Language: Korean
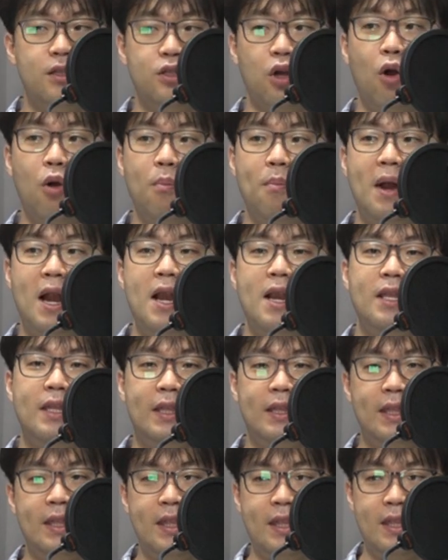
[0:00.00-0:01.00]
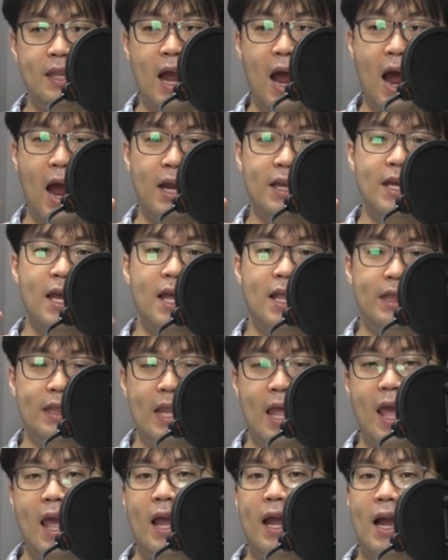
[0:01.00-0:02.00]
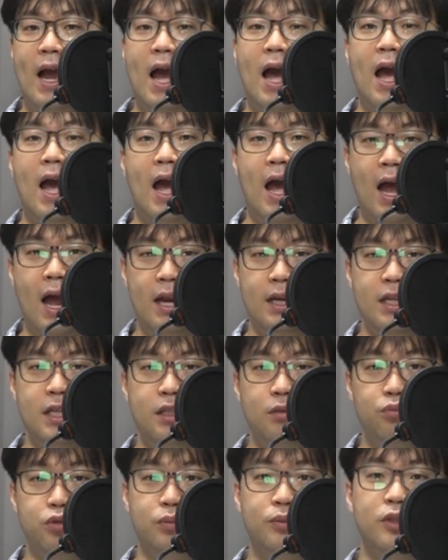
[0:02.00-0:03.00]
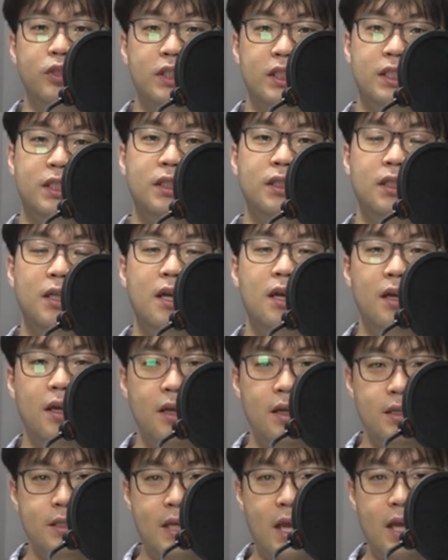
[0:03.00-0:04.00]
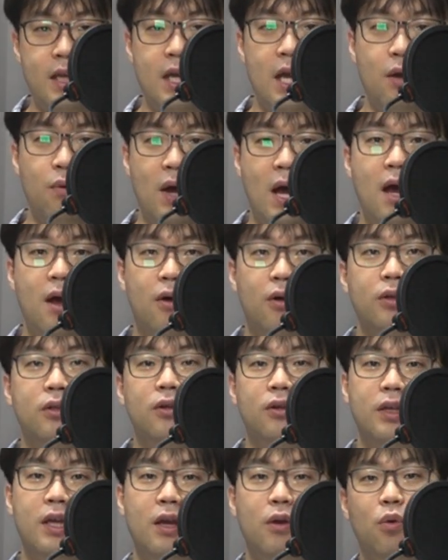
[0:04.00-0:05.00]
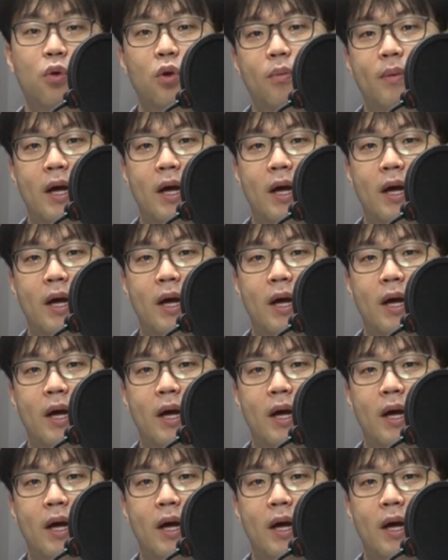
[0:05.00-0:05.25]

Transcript: 정말 악의 내가 아닌 부분, 즉, 세계와 어떻게